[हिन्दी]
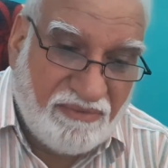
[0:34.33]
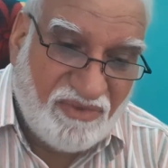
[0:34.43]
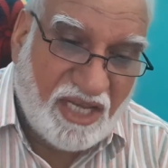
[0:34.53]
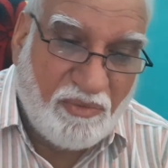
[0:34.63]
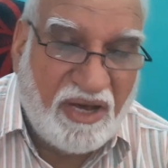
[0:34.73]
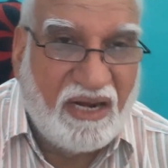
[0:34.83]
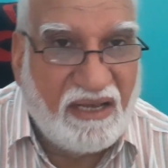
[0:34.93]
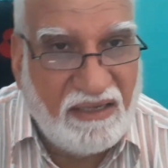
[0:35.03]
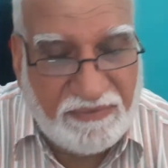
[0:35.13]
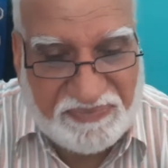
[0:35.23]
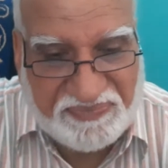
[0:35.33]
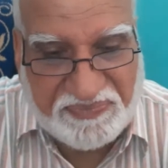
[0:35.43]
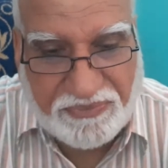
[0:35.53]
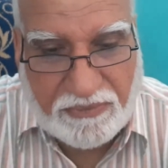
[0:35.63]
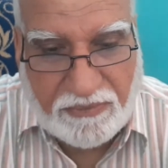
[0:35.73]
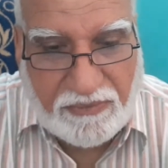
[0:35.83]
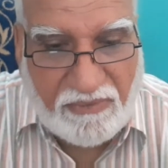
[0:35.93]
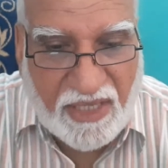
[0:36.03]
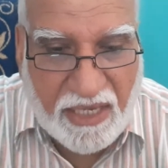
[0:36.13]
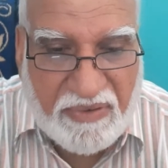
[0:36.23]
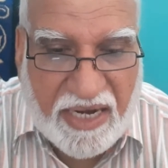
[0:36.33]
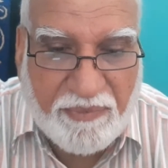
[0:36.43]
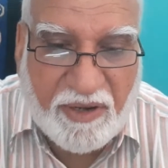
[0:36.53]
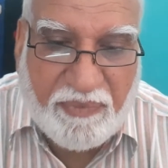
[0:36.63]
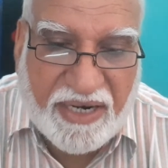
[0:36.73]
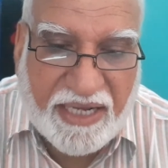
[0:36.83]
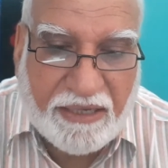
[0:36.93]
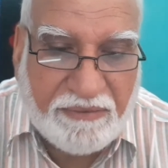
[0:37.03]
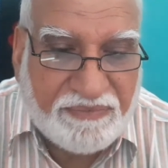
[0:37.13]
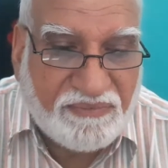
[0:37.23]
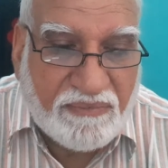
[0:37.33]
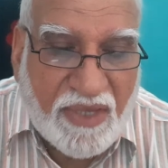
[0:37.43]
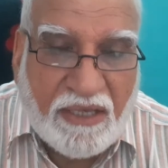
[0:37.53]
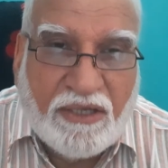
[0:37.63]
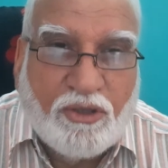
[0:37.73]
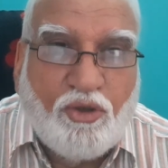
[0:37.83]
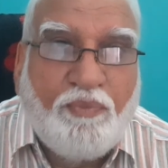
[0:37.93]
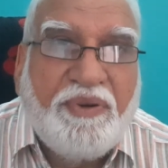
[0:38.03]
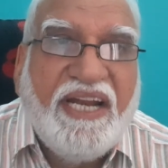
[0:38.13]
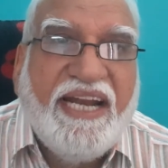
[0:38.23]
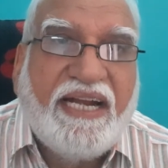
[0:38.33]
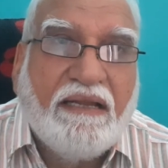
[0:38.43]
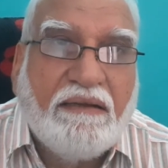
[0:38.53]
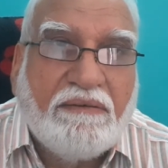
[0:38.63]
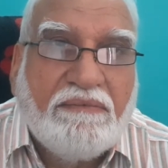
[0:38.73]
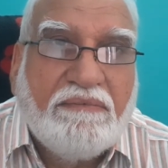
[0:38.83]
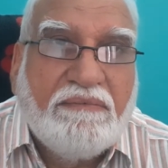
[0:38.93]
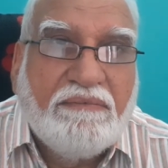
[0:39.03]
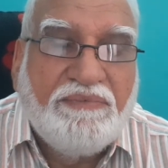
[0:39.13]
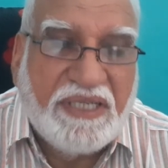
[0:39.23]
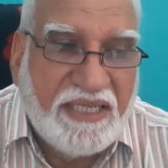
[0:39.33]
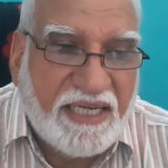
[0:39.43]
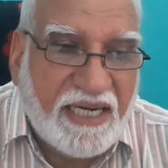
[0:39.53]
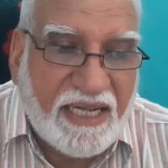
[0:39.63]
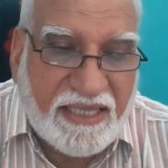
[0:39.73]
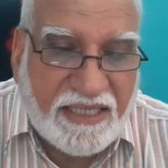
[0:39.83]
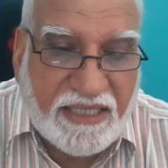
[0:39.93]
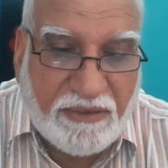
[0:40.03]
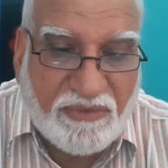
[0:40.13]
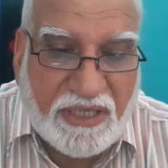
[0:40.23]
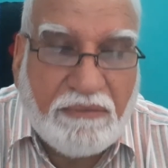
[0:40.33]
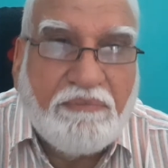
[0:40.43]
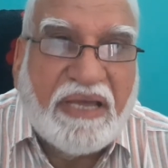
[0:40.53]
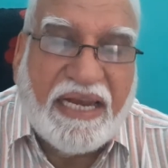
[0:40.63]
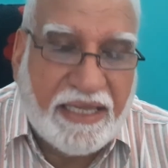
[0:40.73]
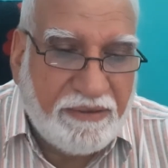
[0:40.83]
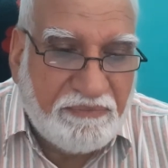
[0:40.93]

देखभाल का के बारे में हम पढ़ेंगे तो प्रीनेटल प्रीनेटल कहते हैं जन्म से पहले